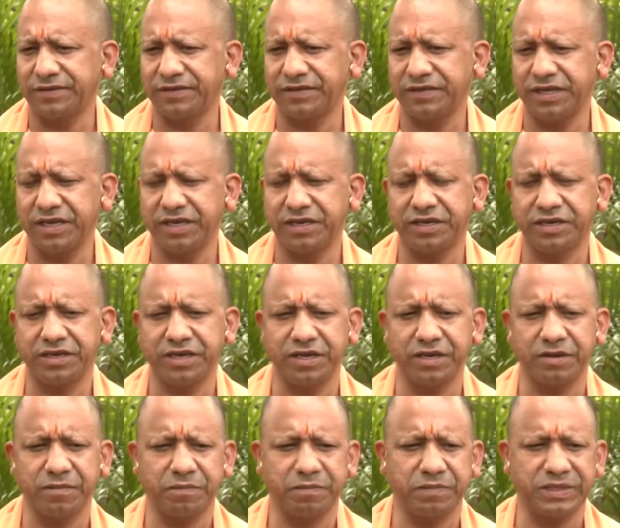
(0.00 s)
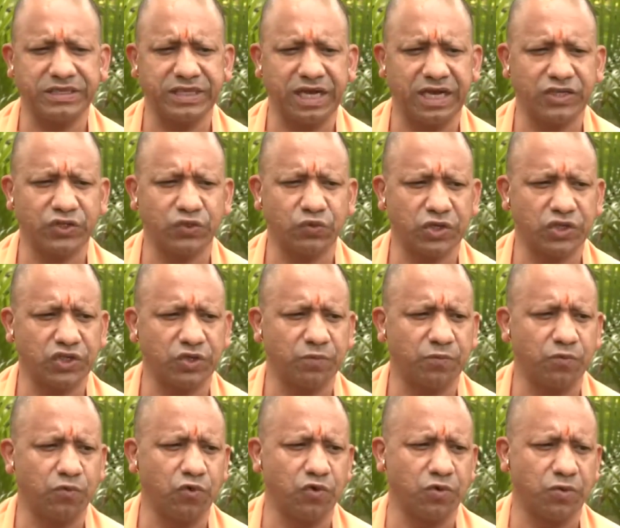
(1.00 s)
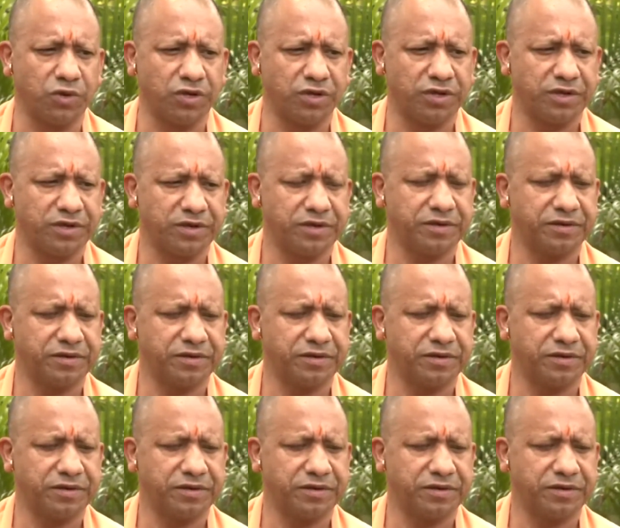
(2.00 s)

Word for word: आज से ठीक 50 वर्ष पूर्व